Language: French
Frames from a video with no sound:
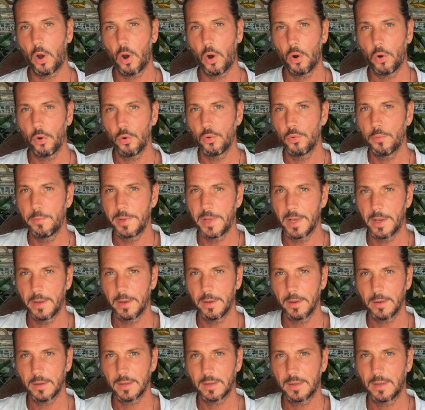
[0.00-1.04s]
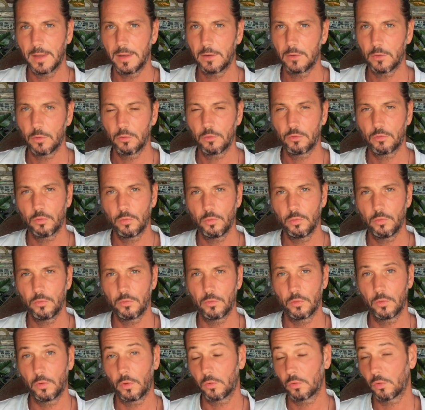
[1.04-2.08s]
en lumière quelque chose
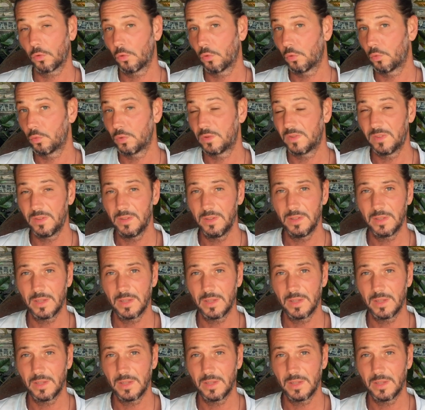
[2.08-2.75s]
de notre routine,